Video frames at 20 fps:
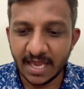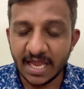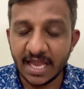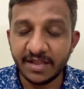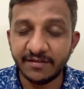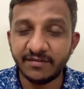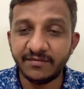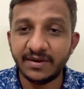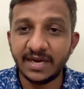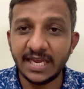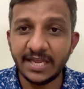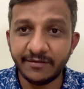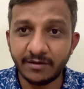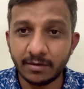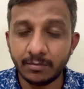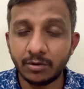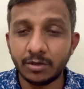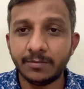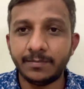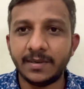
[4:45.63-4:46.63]
இவன் வெளியே
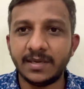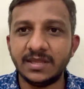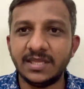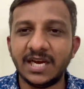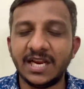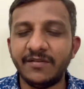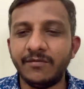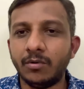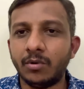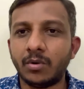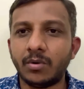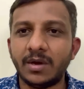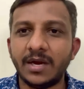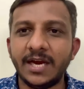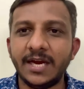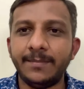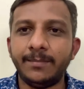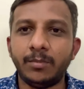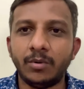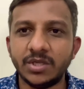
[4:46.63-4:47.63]
வரும்போது பார்த்தீங்கன்னா இவன் கூட ஒரு
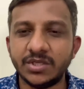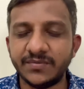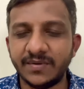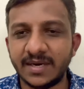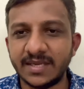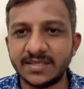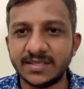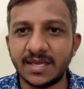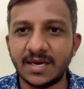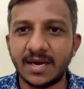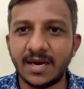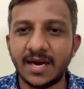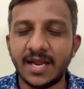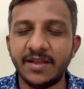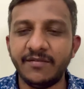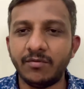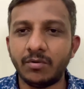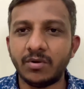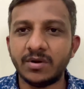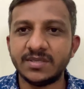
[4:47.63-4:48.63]
லேடி போலீஸ் வேலை செய்கிறாள்
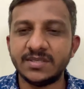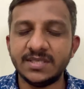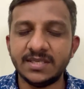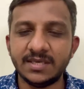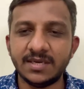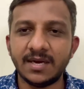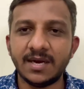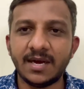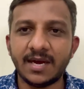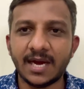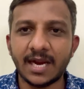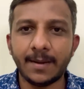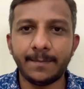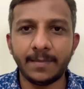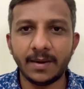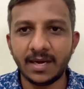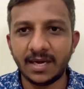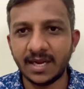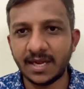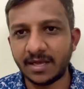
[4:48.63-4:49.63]
இவனோட சிக்னலை ட்ராக்
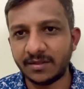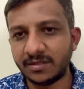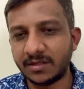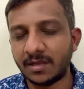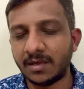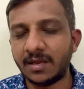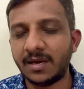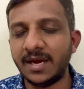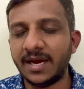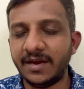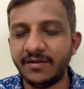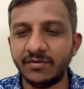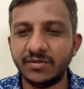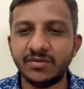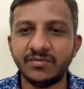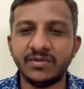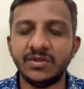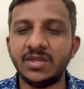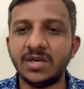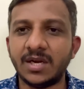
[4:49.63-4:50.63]
பண்ணிட்டு அந்த லேடி
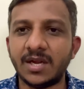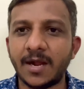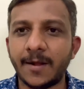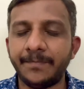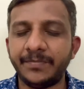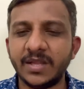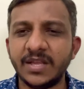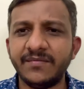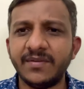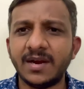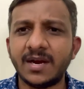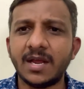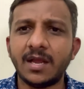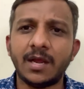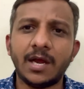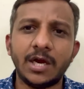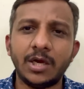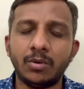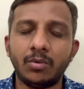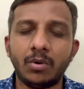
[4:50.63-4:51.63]
வந்து வந்திருக்கா இவன் கடை
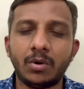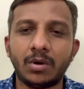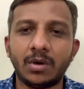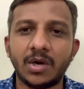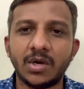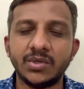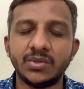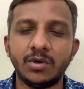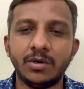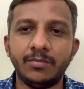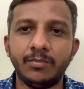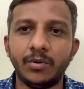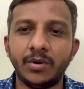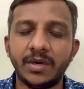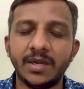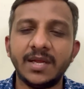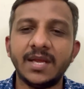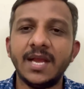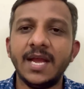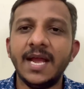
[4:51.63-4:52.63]
காட்டுக்குள் இருக்கான்னு சொல்லி
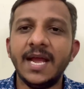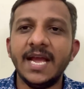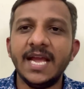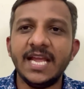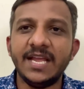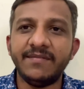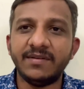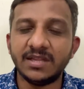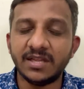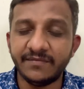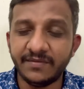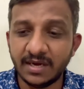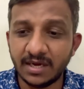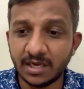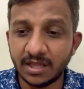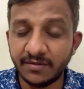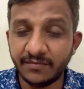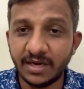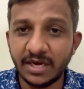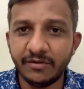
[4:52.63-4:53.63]
போட்டு இவன் அந்த
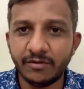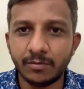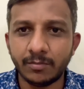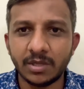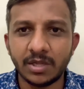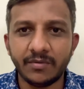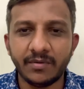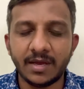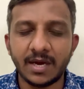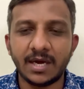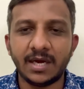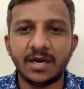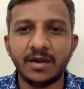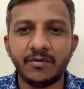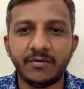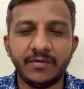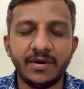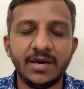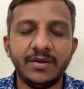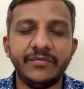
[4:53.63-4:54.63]
வீட்டிலேருந்து வெளியே வரும்போது அவள் கரெக்டாக
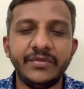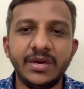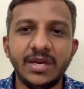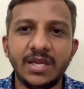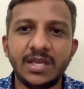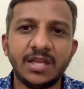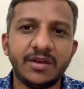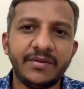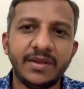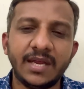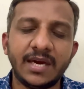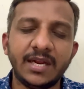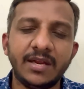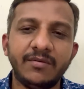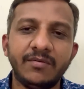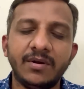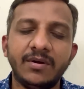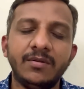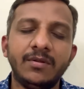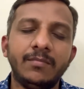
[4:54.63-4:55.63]
அவன் வண்டி வந்து நிற்கிது அவள் இறங்கி
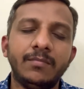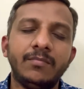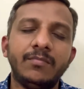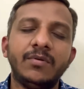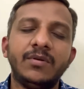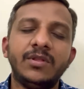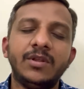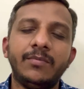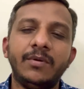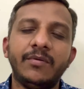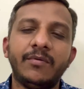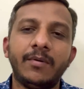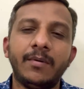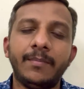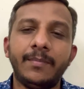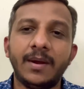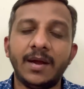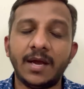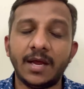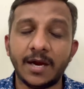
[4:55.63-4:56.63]
வந்து வந்து இப்படி
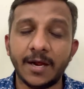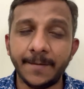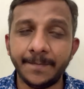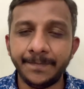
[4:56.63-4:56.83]
அவனுக்கு பார்க்குறா